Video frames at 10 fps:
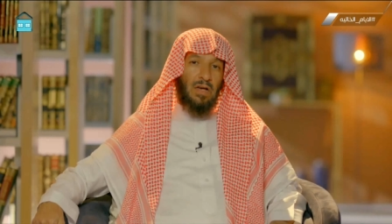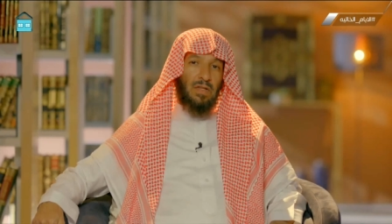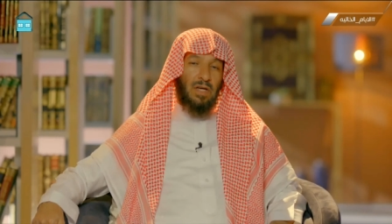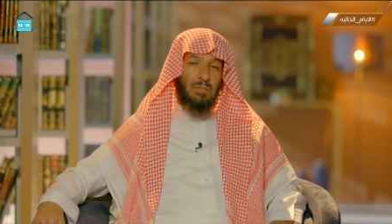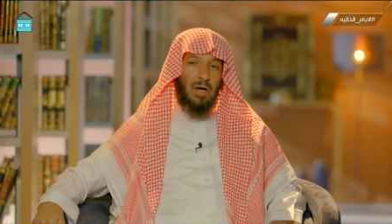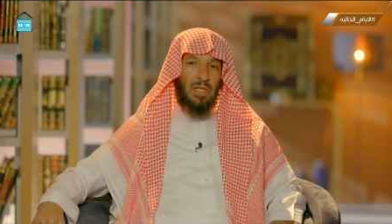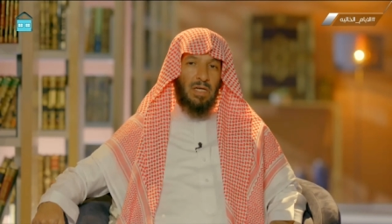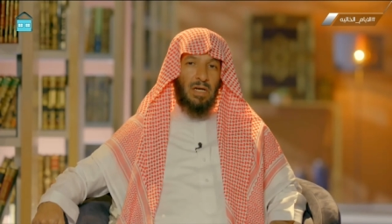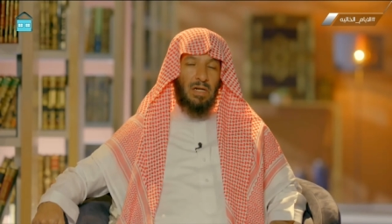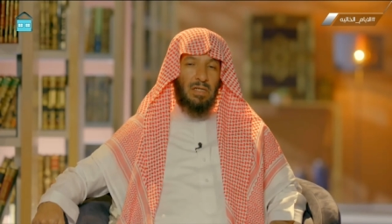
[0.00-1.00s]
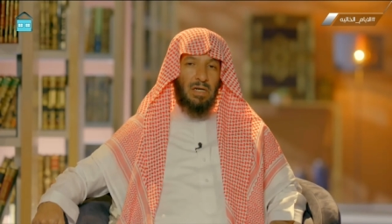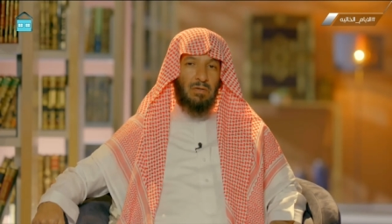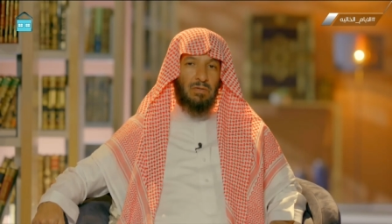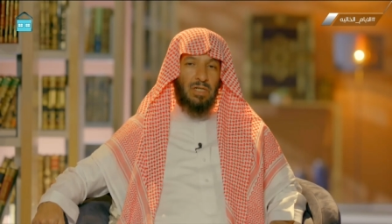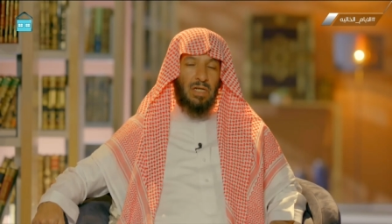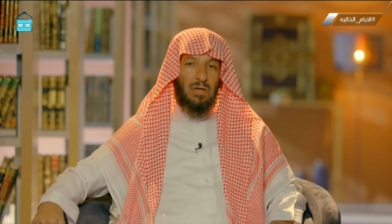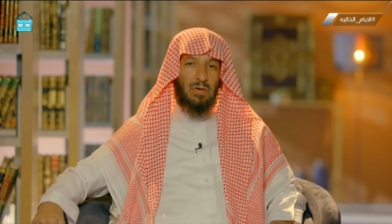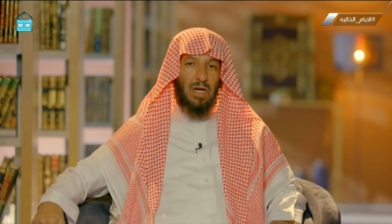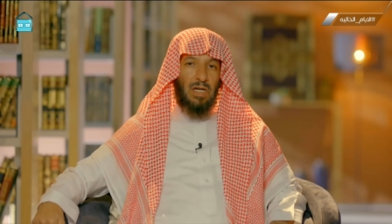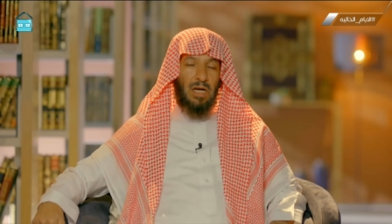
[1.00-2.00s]
أيضا ما ذكر الله جل
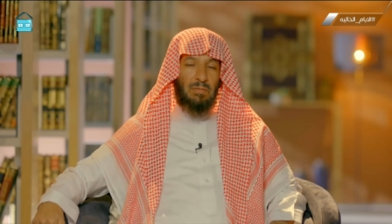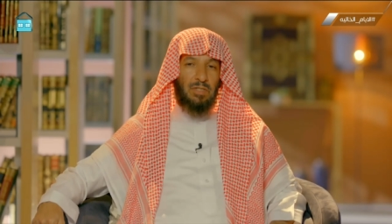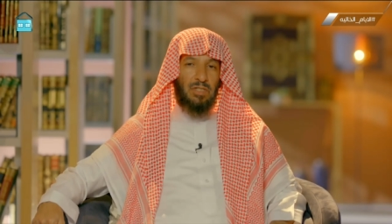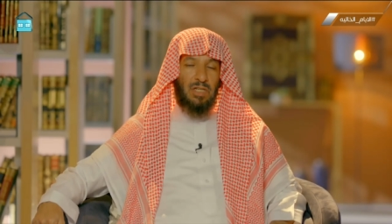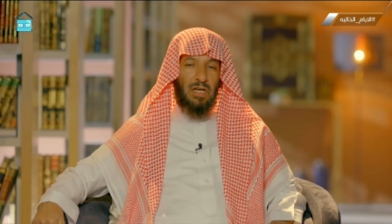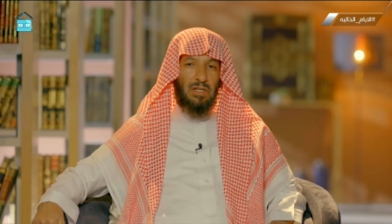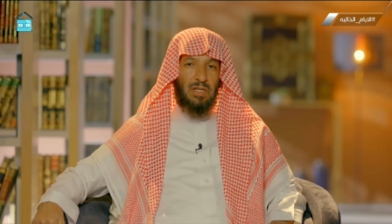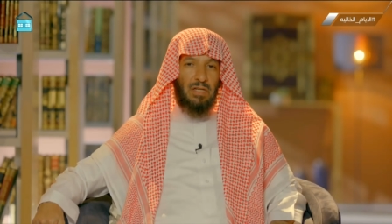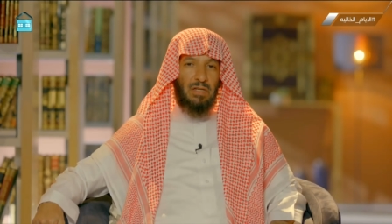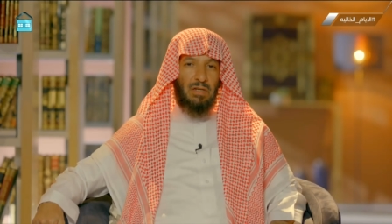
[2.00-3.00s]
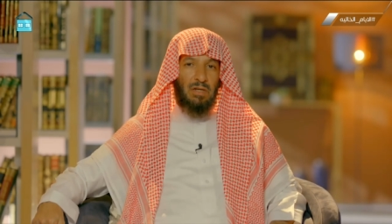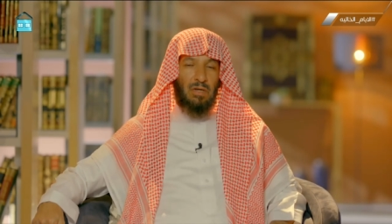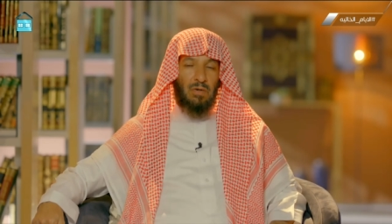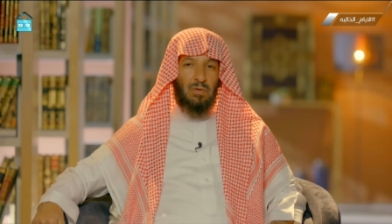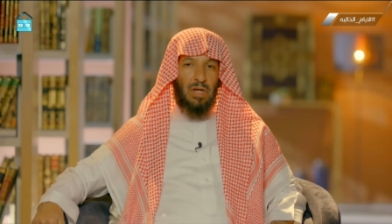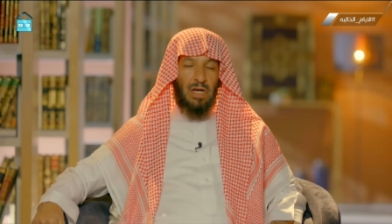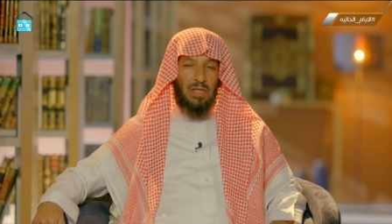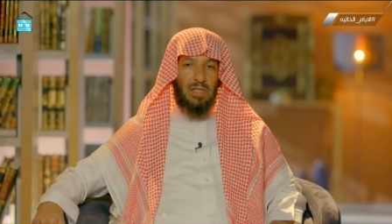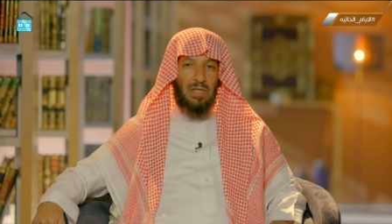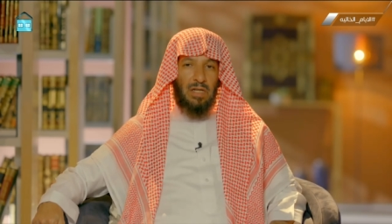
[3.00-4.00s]
وعلا من شأن
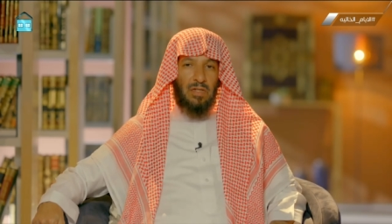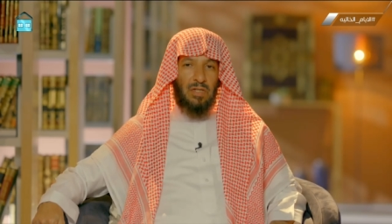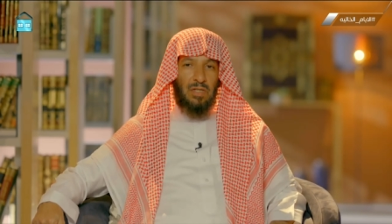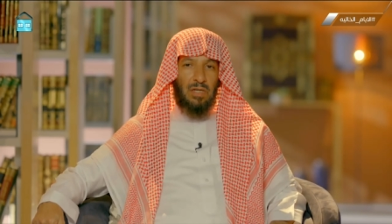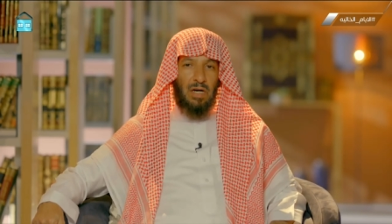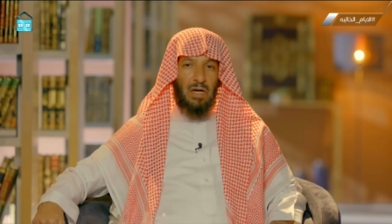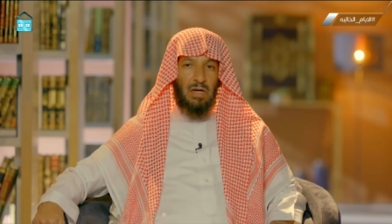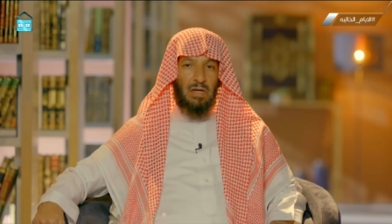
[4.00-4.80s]
أولئك الذين